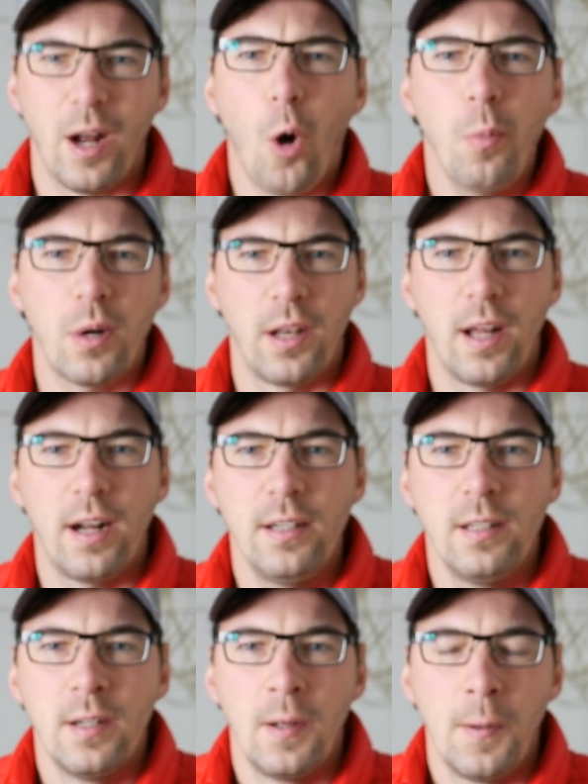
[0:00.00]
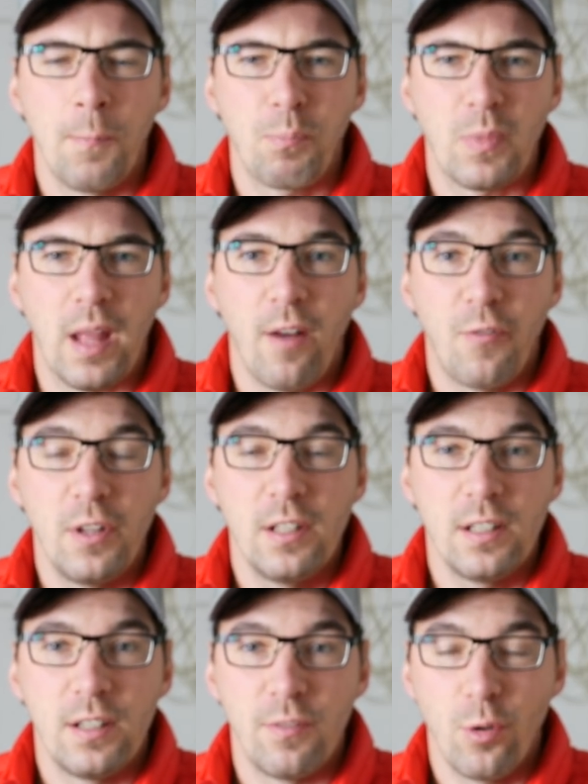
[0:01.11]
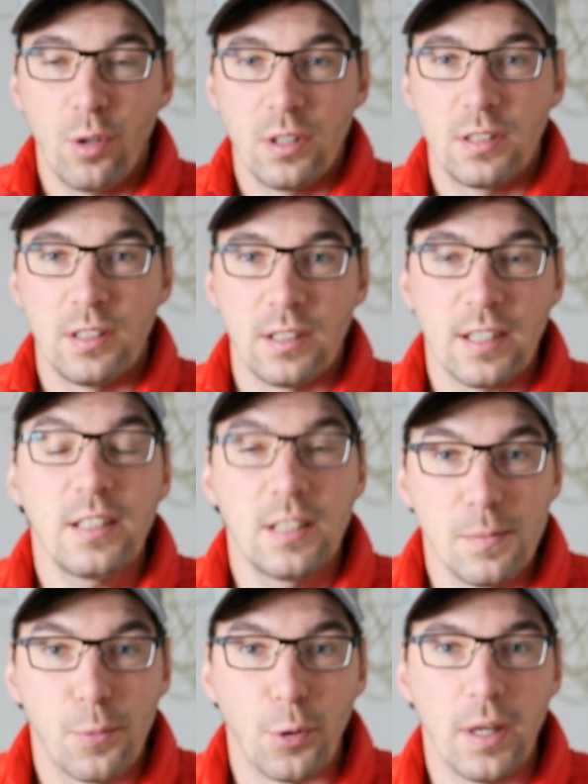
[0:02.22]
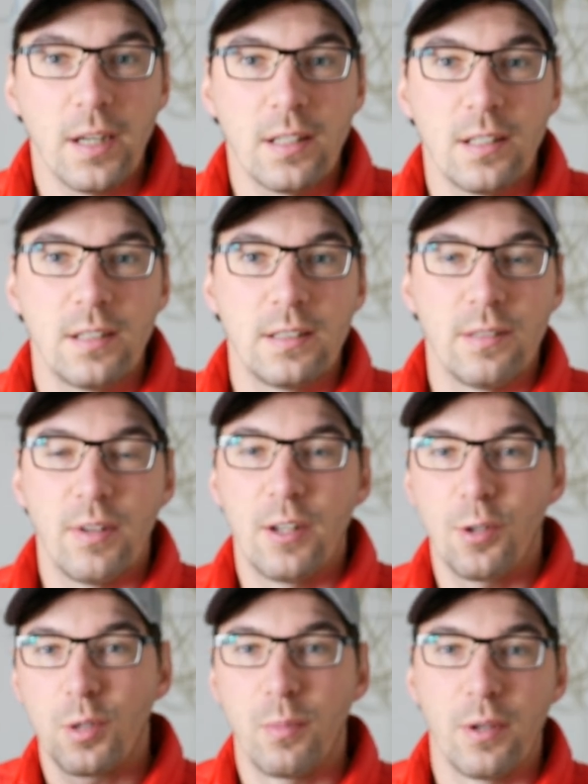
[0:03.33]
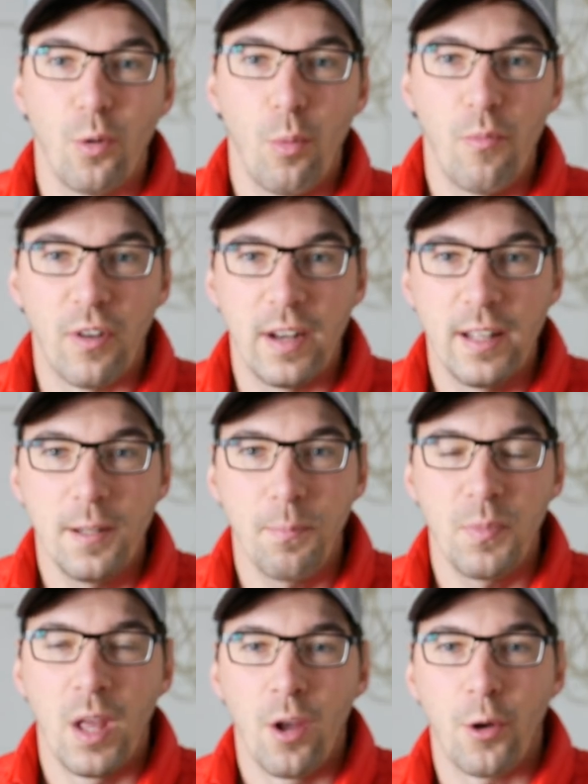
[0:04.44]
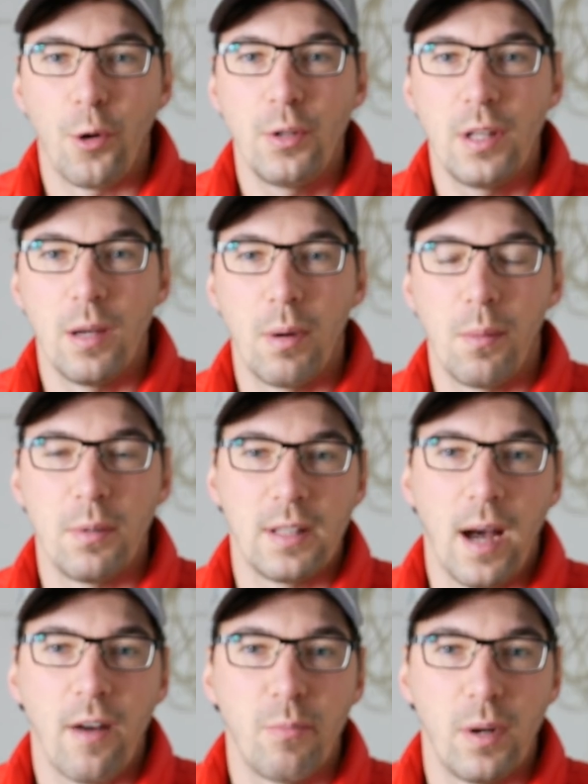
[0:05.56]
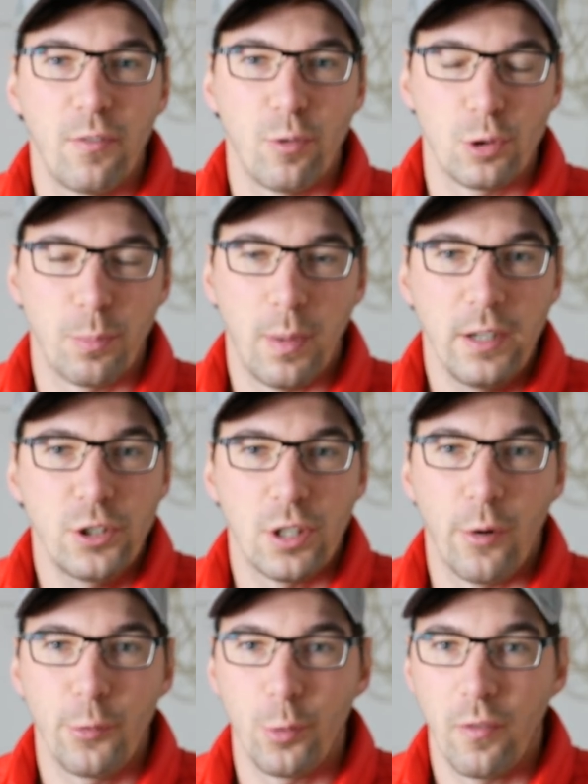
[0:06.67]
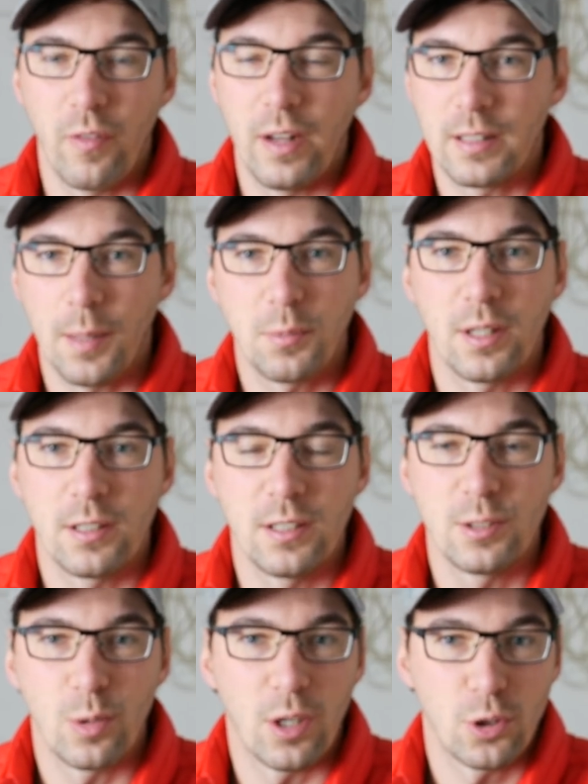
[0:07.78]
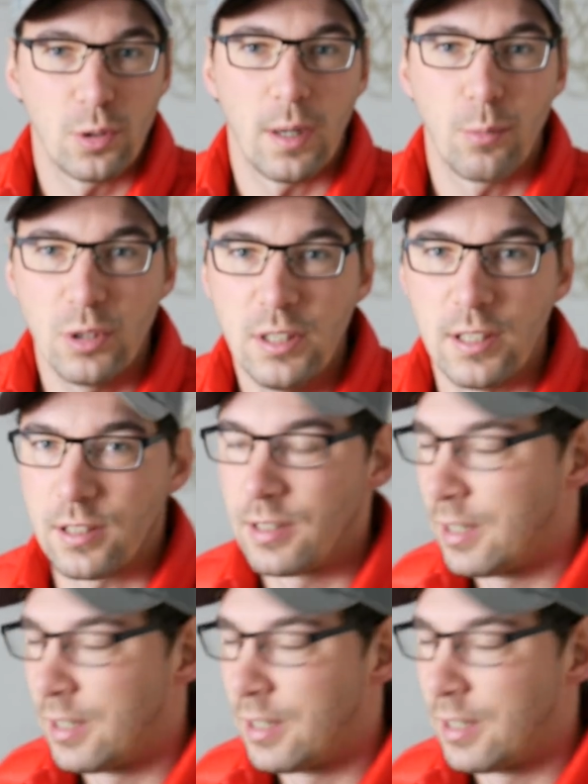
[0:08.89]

Hauptkanal. Da findet ihr wirklich die richtigen Projekte, den werde ich euch mal hier oben verlinken. Könnt ihr bei Bedarf mal vorbeischauen oder vielleicht habt ihr den sogar schon abonniert.